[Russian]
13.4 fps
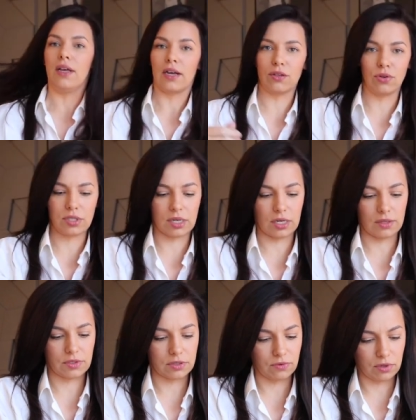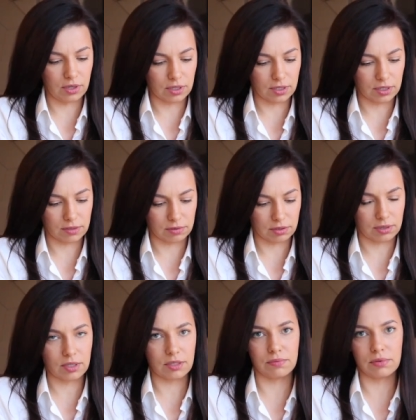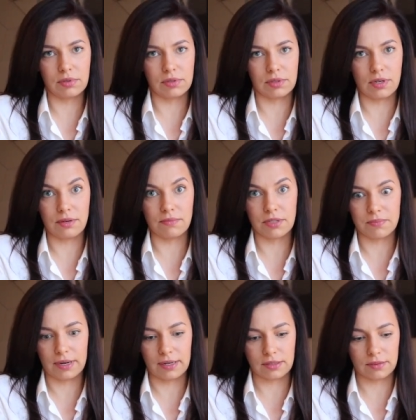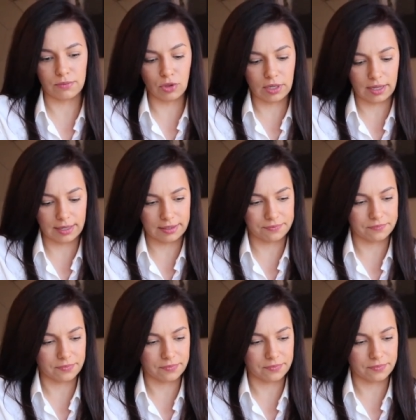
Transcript: который, скорее всего, для нас в этот раз будет сильно бесполезным. Ну да ладно.